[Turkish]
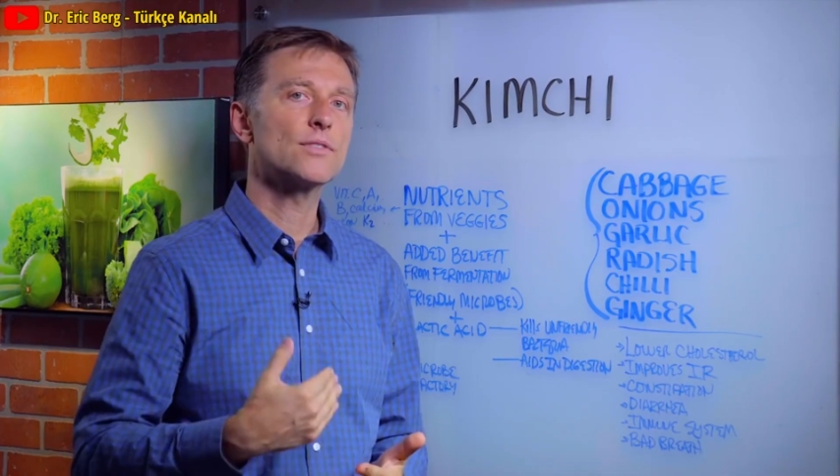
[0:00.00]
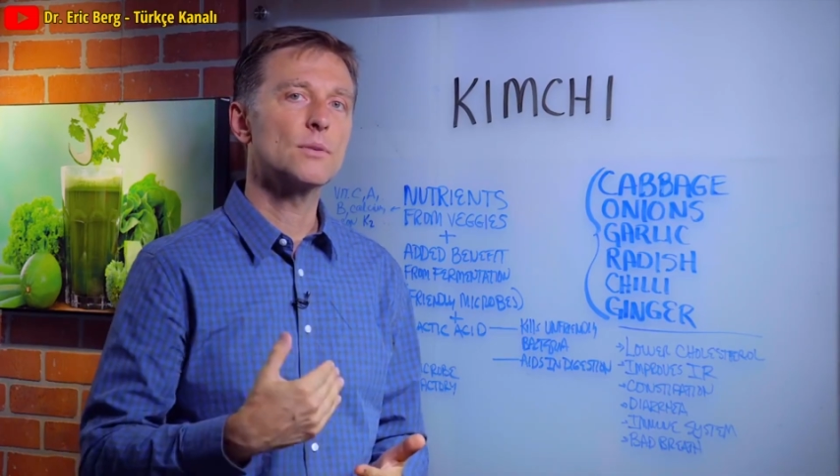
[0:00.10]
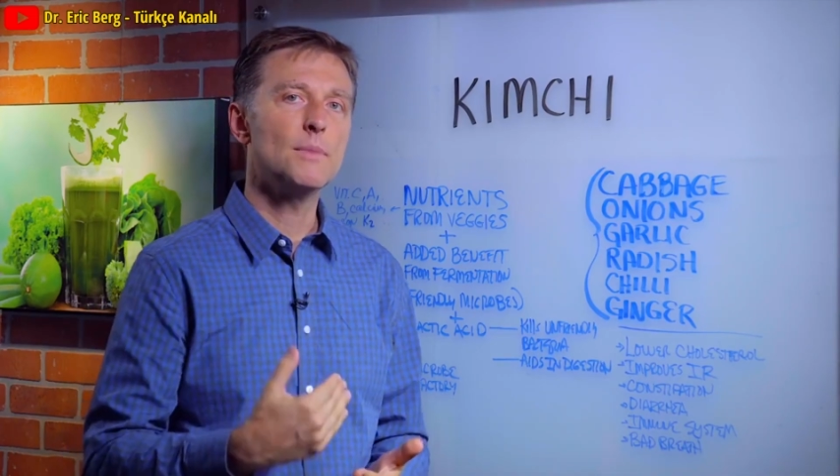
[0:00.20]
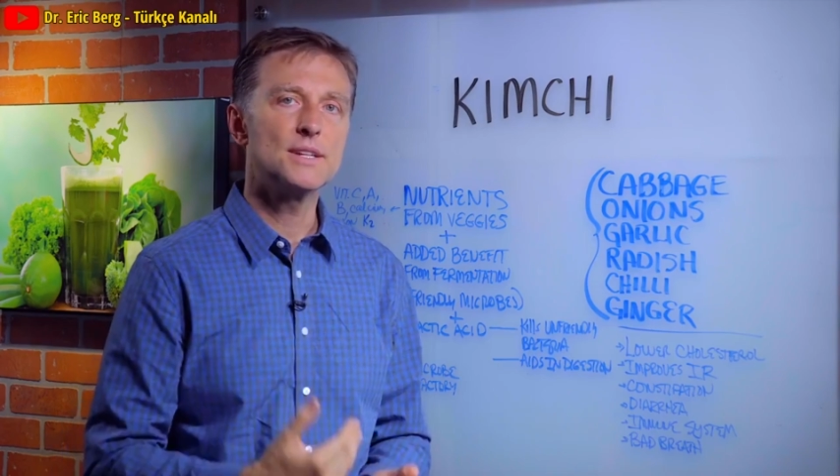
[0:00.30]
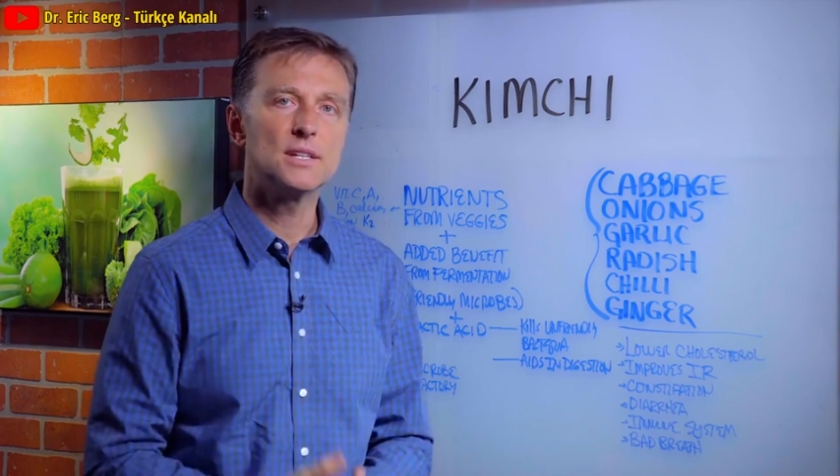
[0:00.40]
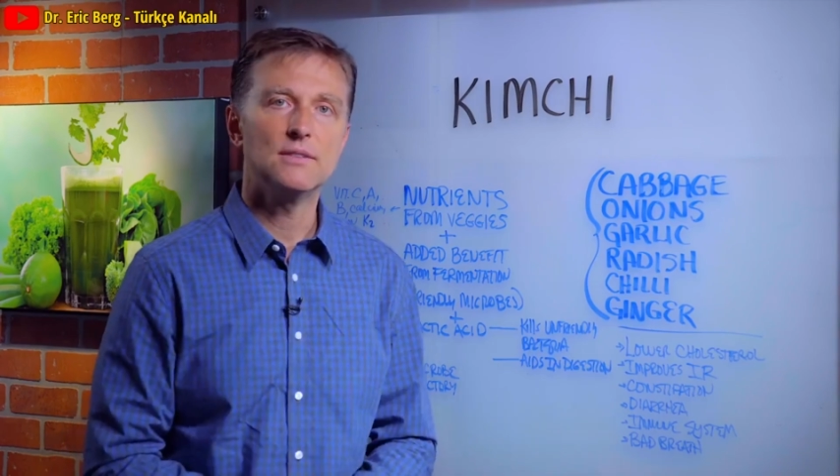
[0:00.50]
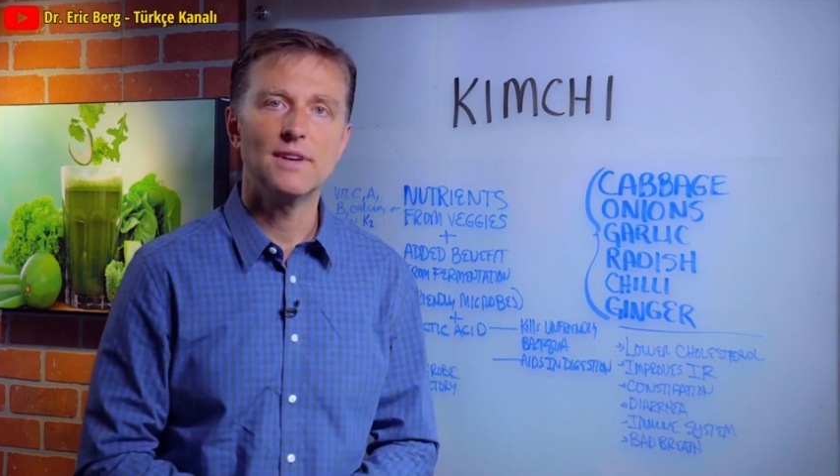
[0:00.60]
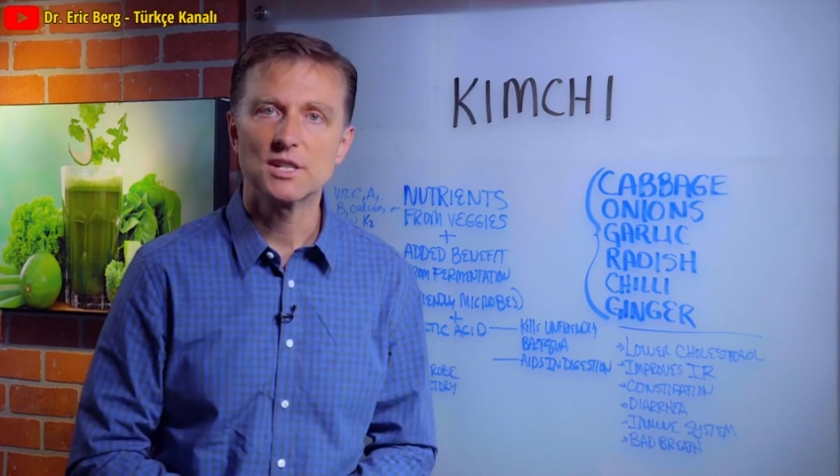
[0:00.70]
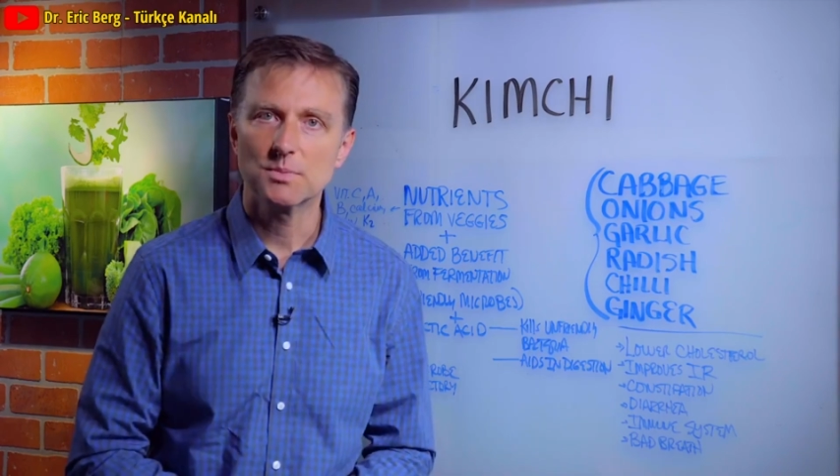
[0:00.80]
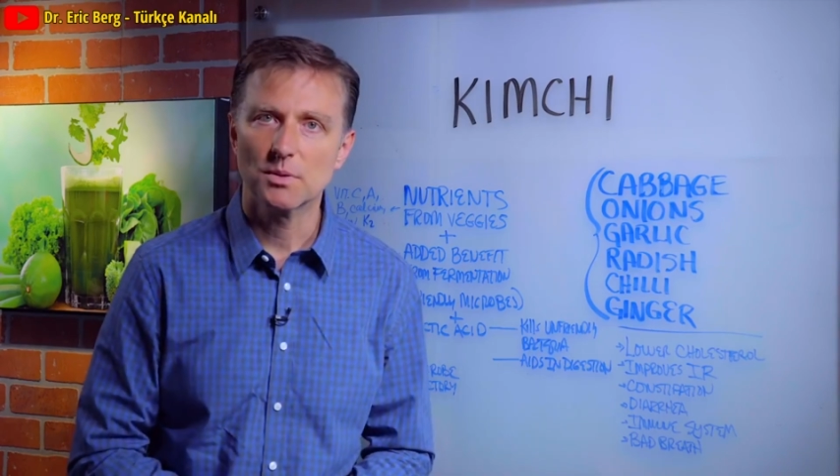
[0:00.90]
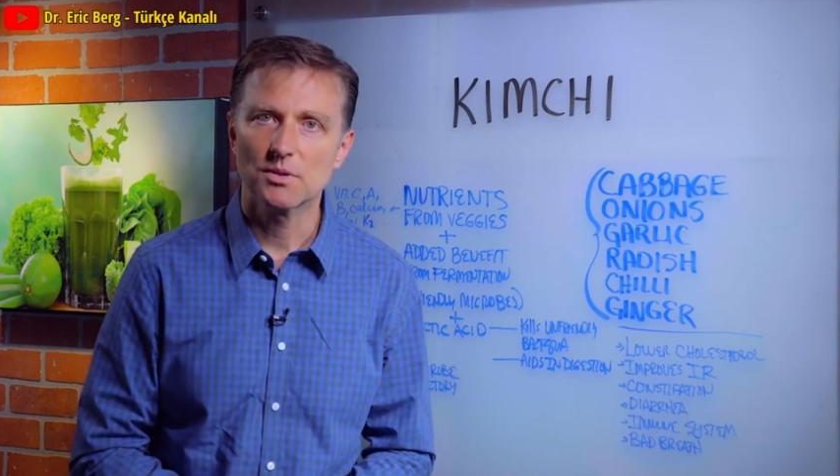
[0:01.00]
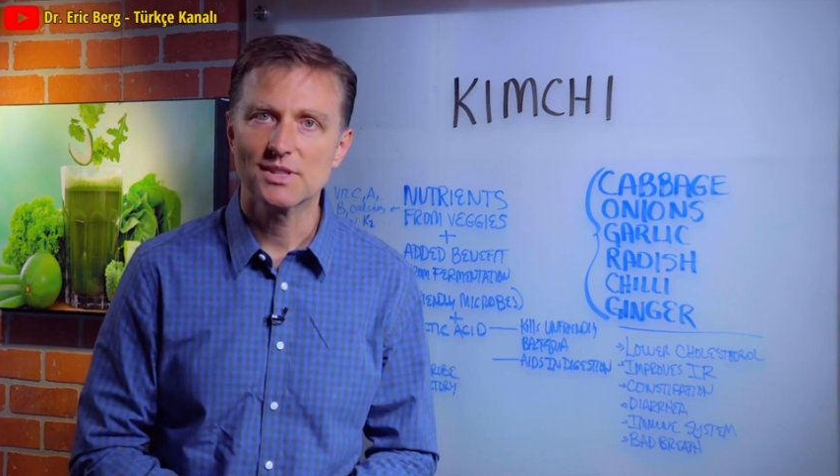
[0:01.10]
sebze eklemeye